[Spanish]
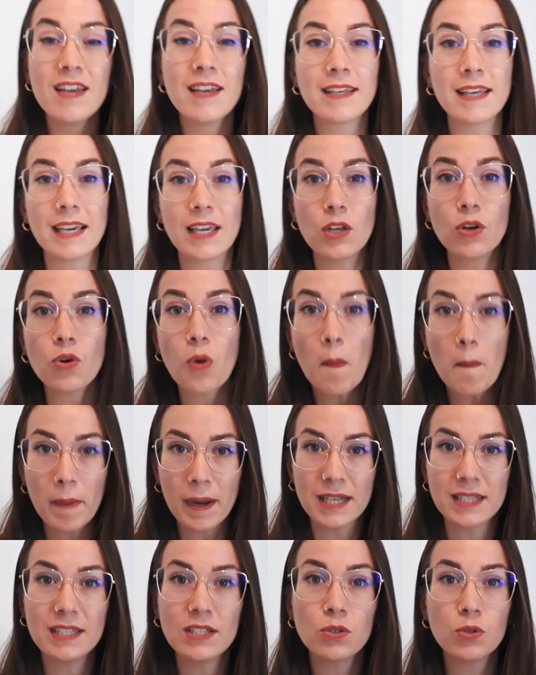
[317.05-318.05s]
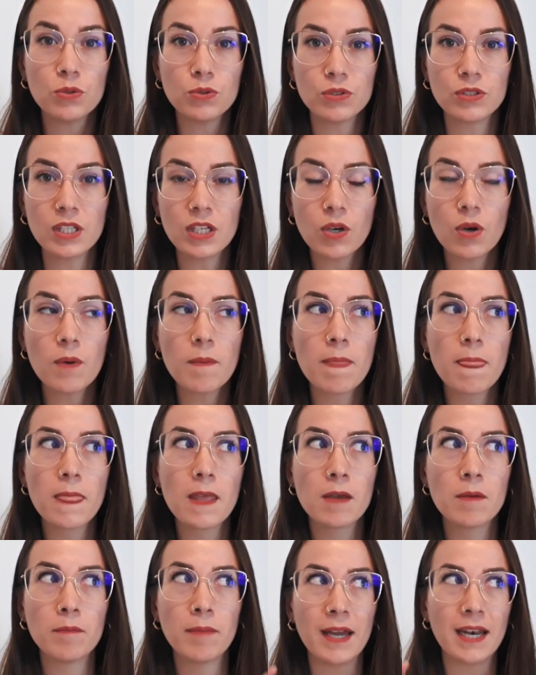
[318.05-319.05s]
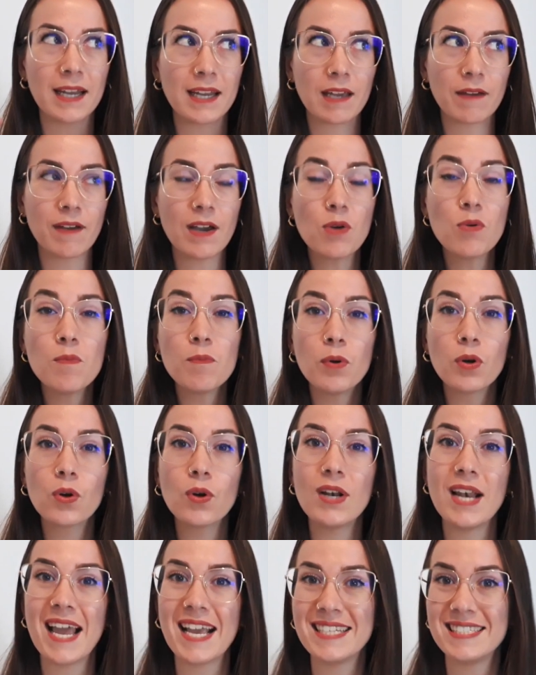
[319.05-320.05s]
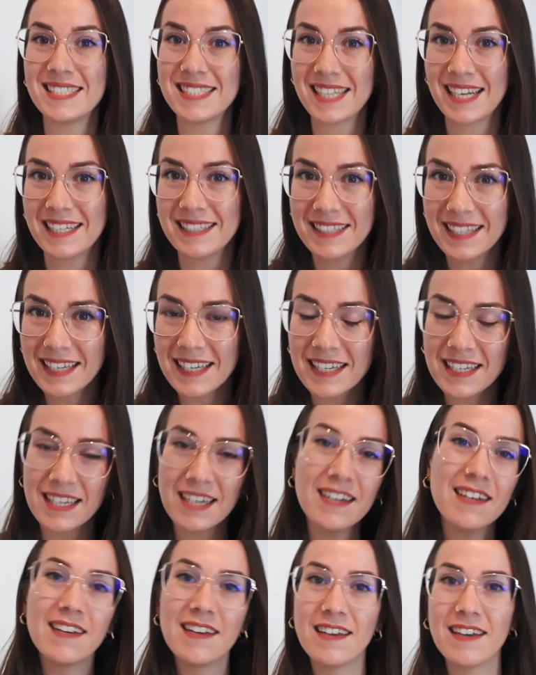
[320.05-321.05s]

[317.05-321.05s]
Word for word: que quiero compartir contigo para que veas un poco la estrategia